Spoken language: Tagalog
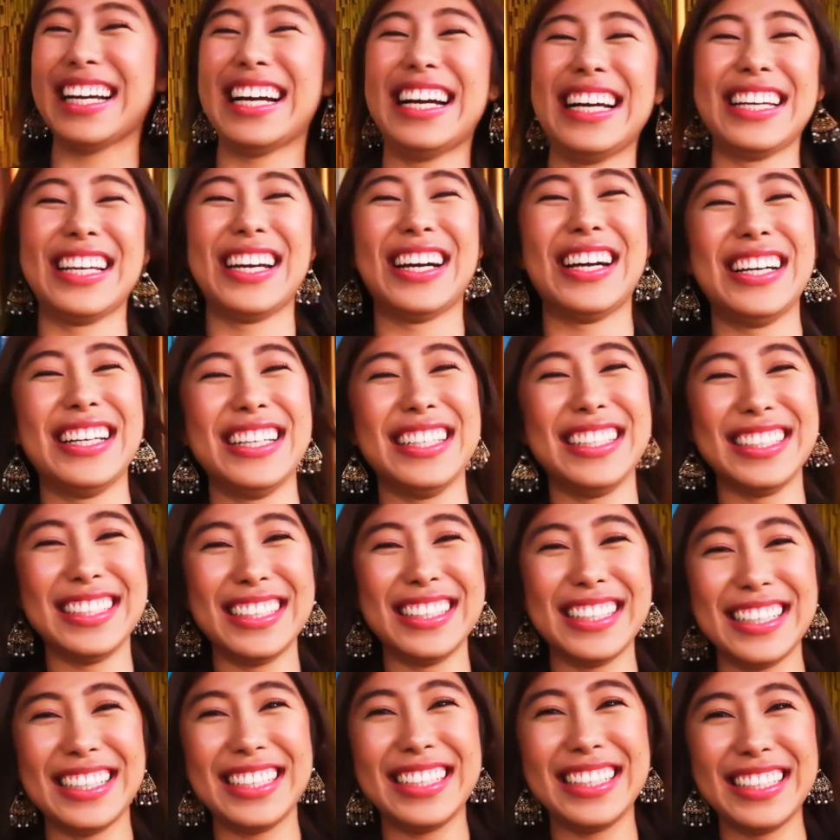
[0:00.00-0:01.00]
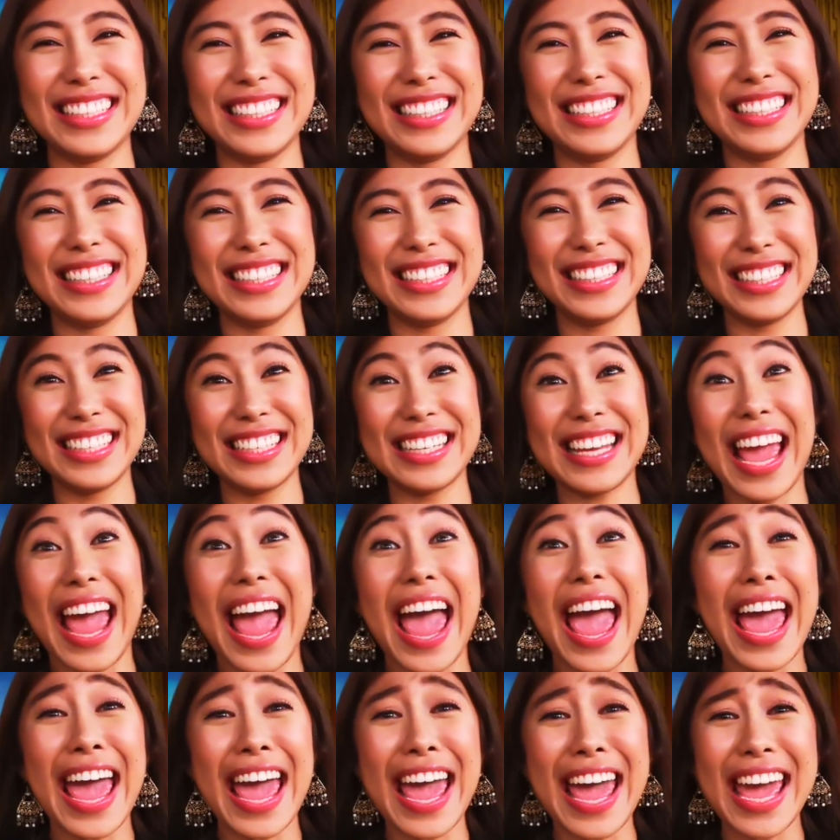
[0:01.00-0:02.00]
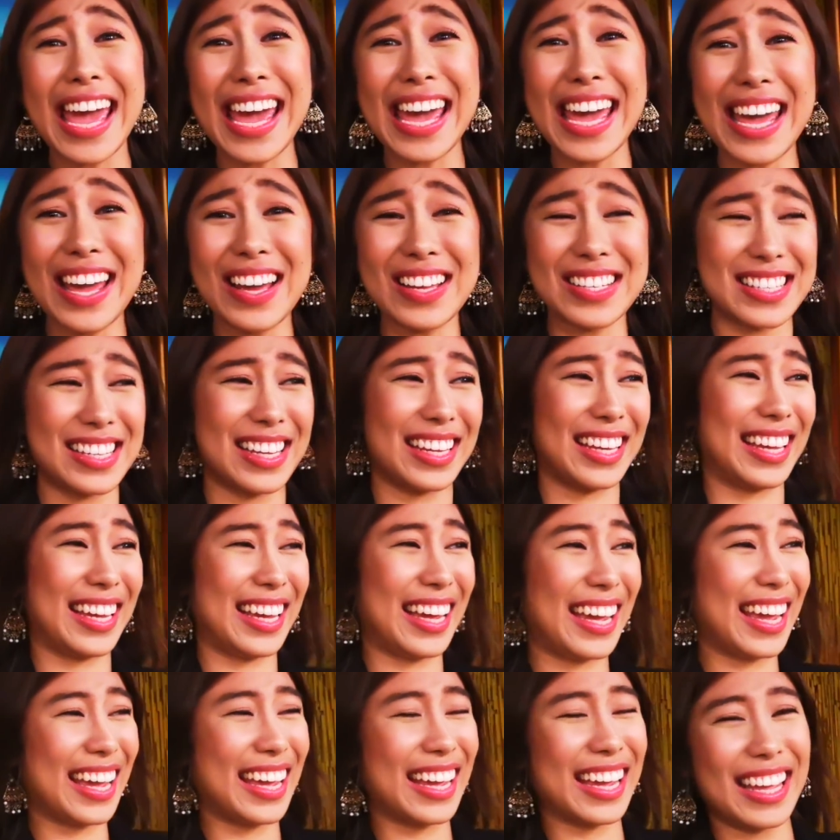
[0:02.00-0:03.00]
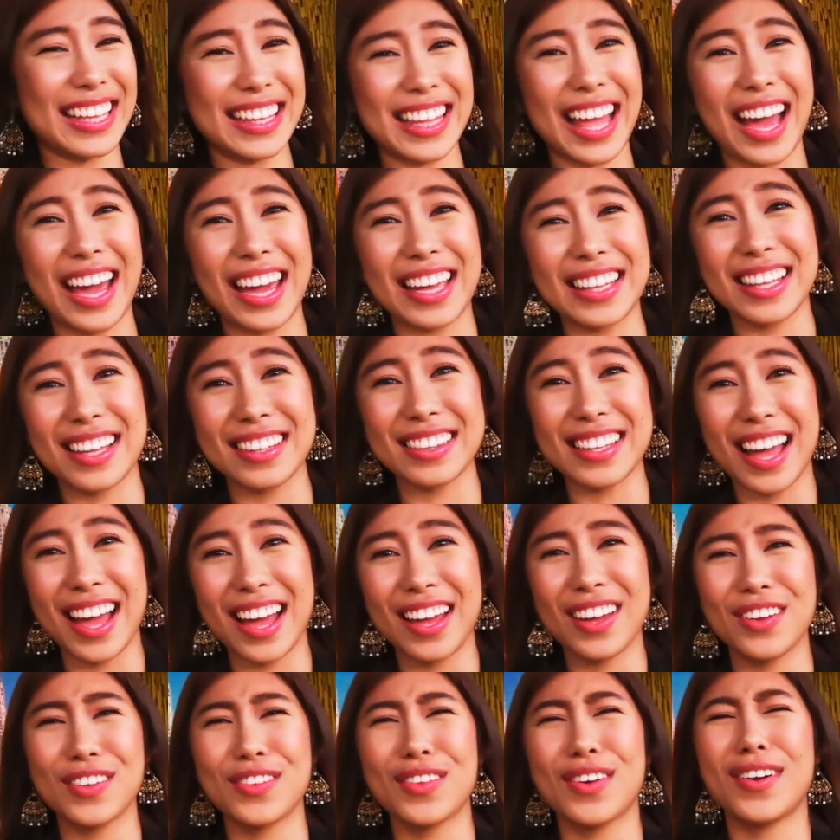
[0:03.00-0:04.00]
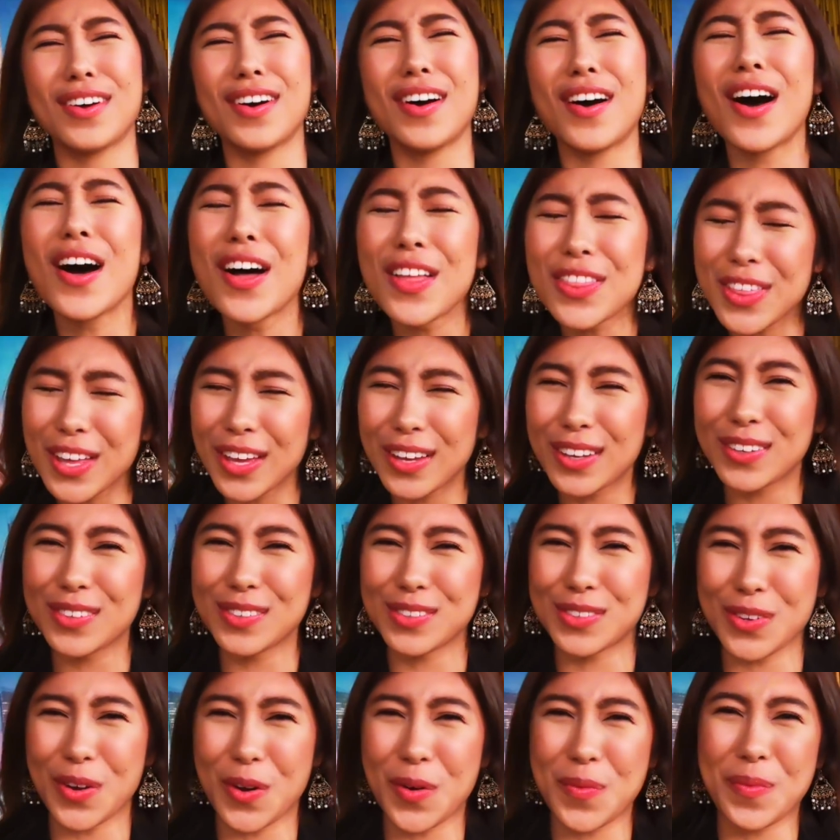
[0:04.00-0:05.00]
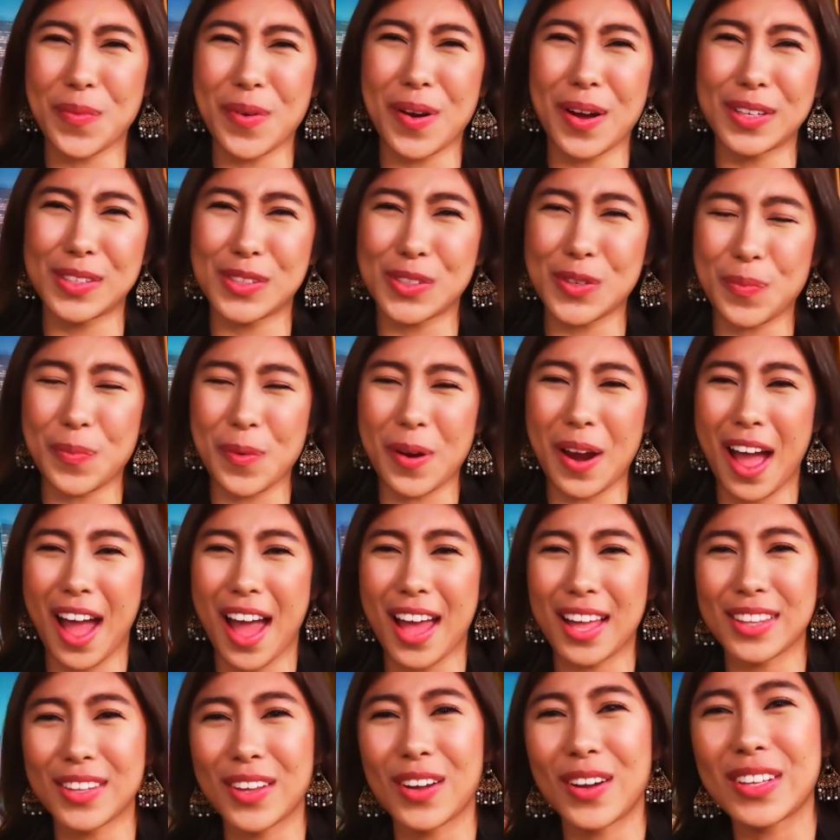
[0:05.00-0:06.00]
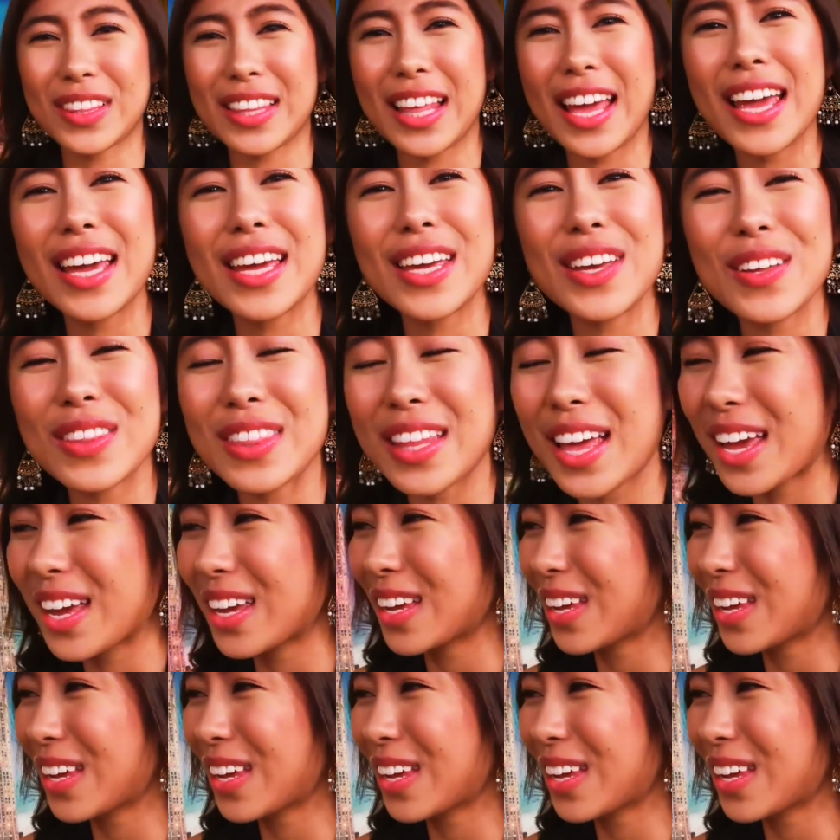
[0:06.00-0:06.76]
Ayan. I will be there too. Yay! Sige, kita-kita tayo. Oh, thank you so much, Super Thank you.